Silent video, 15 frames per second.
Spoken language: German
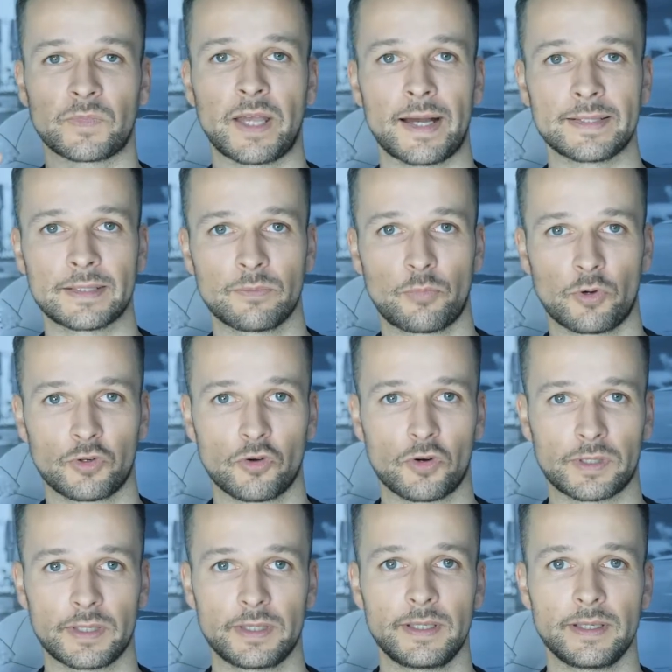die einzelnen
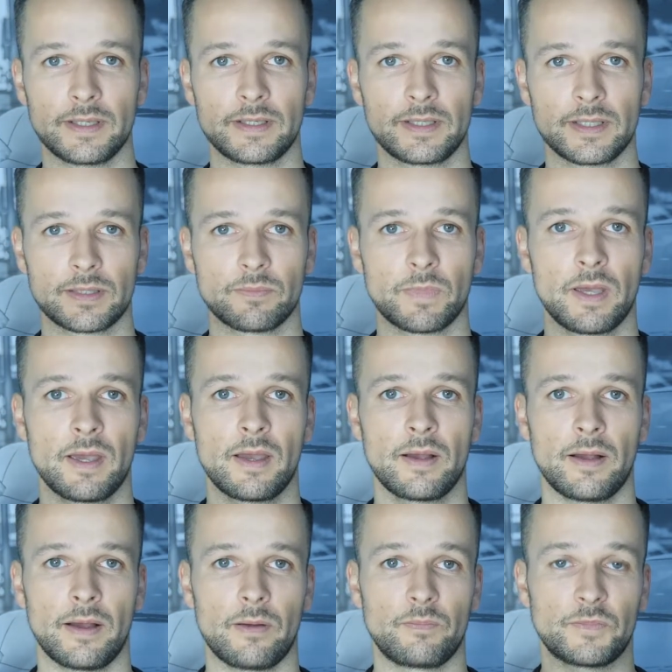Produkte, die in diesem
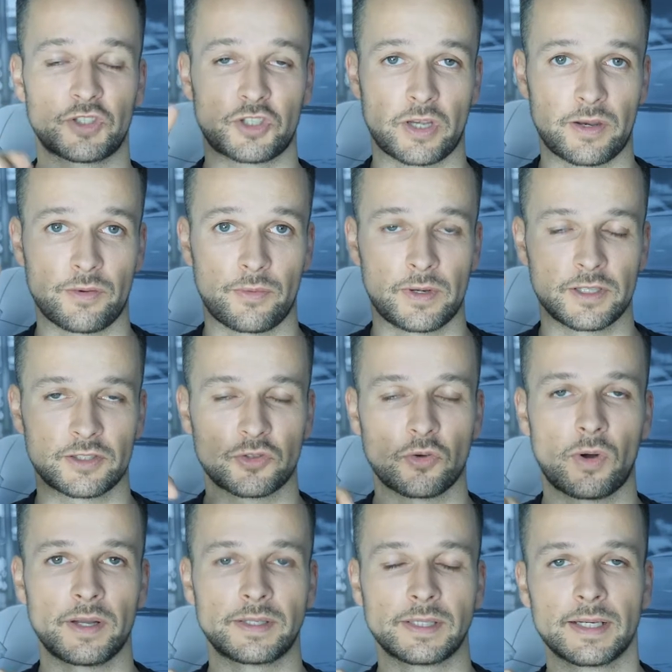ähm, General
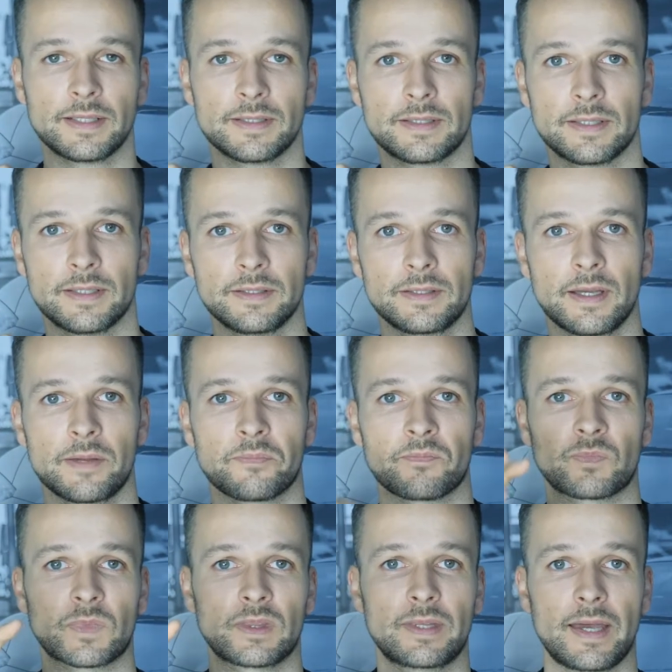Store drin sind,
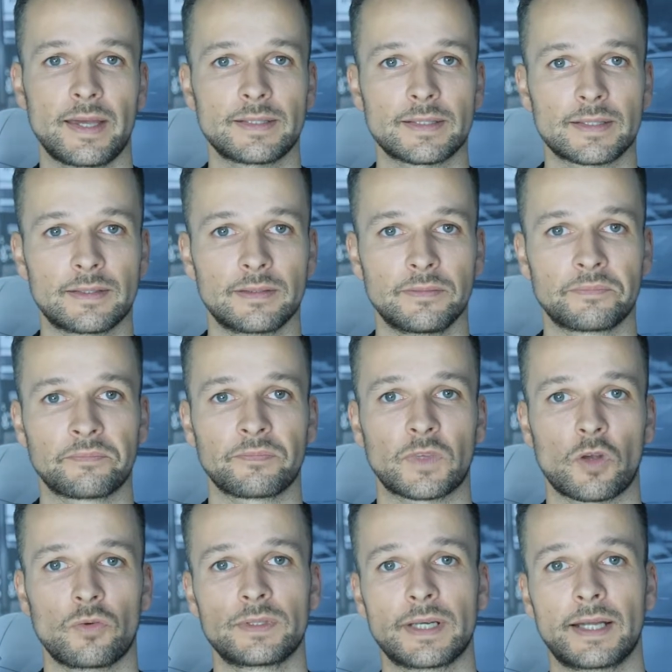testen
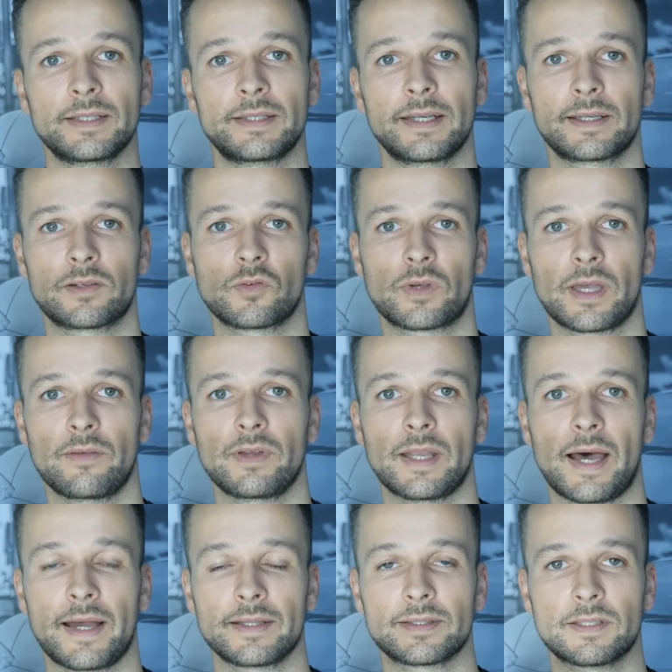und dann denken, okay, wenn
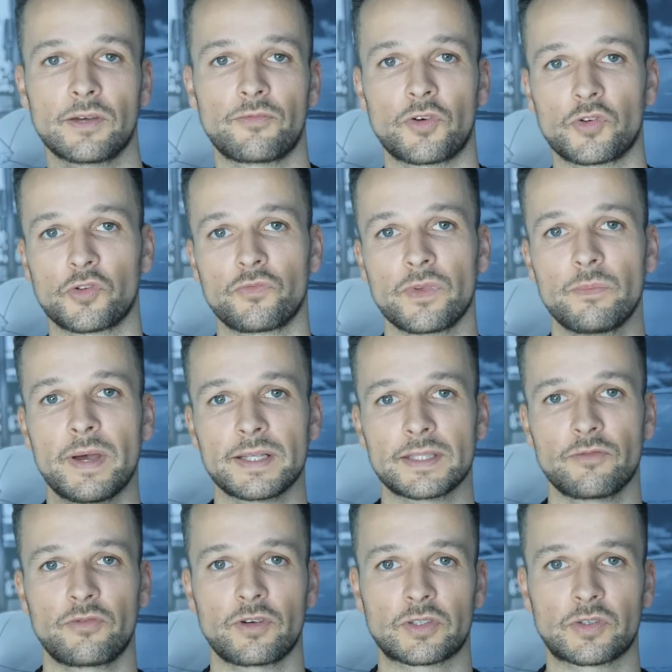eins davon irgendwie besser
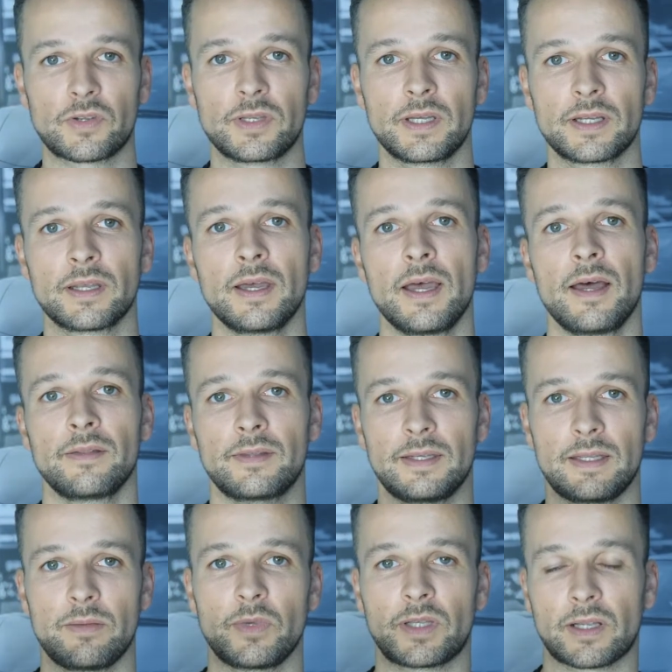funktioniert, dann
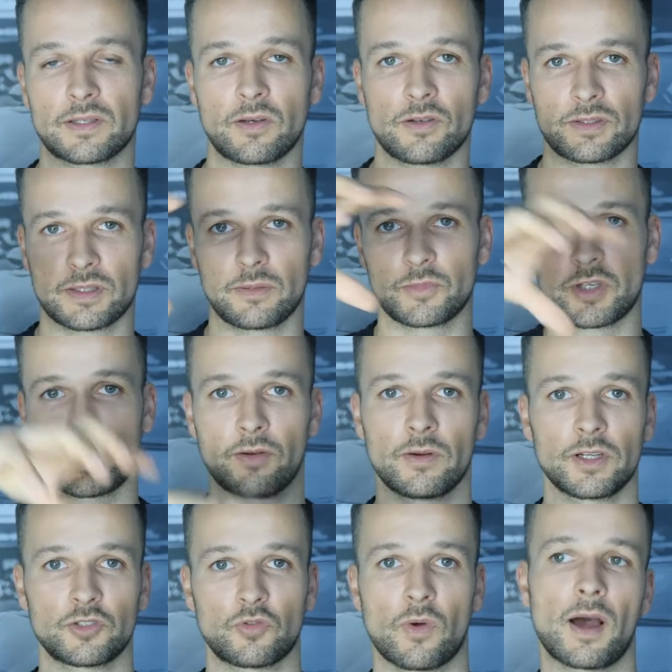nehme ich das aus dem General
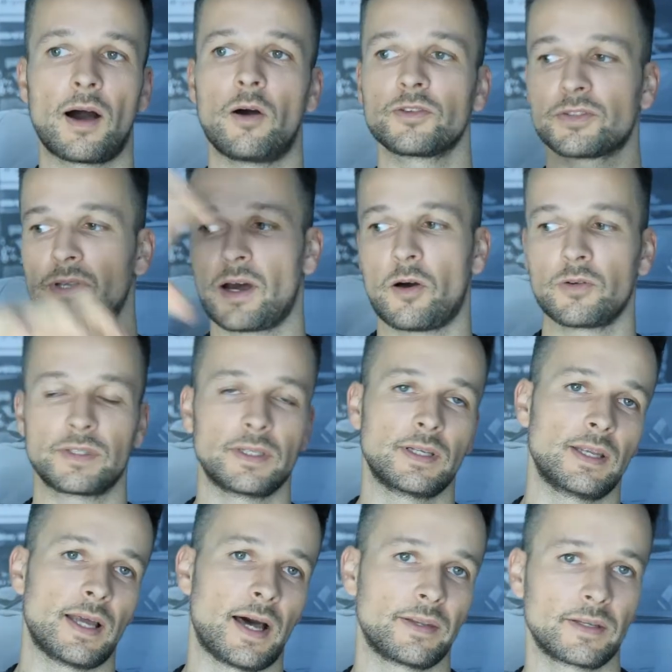Store raus und haus in
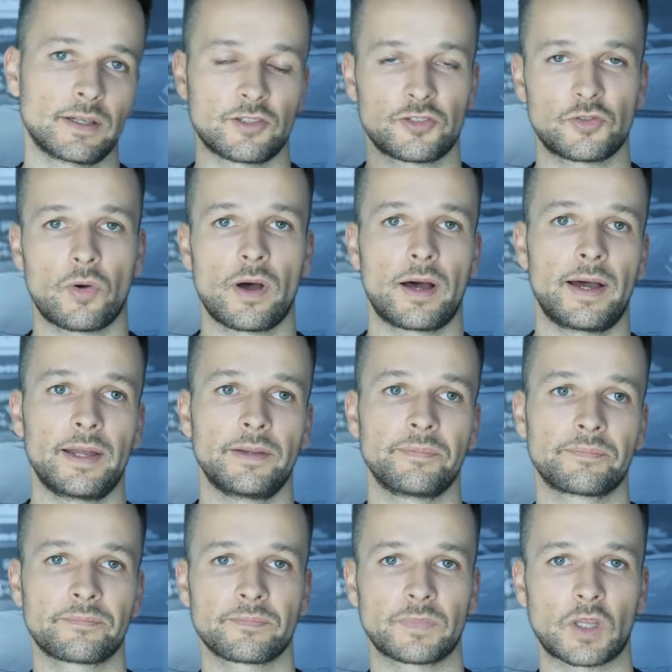den anderen Store rein
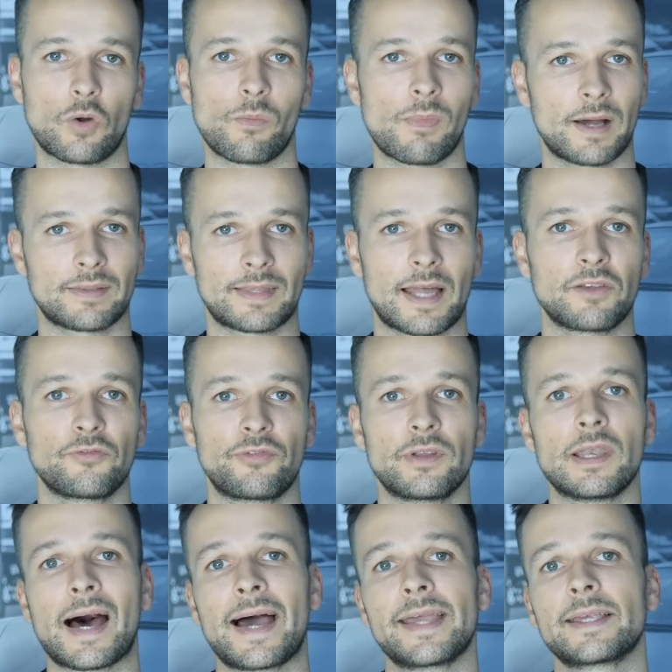und macht dann
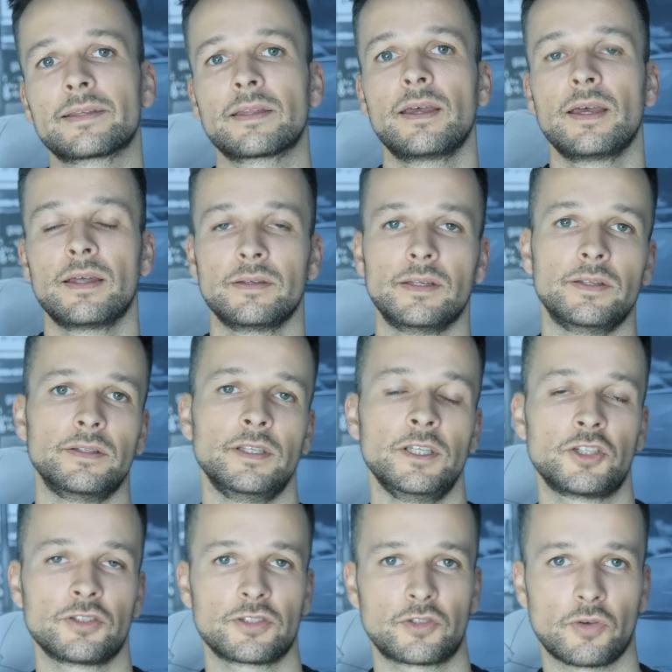vielleicht einen
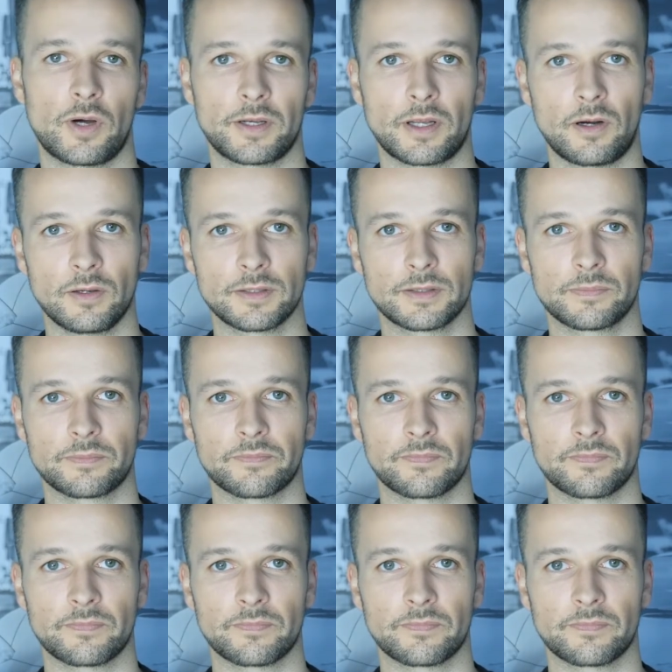Nischenstore draus.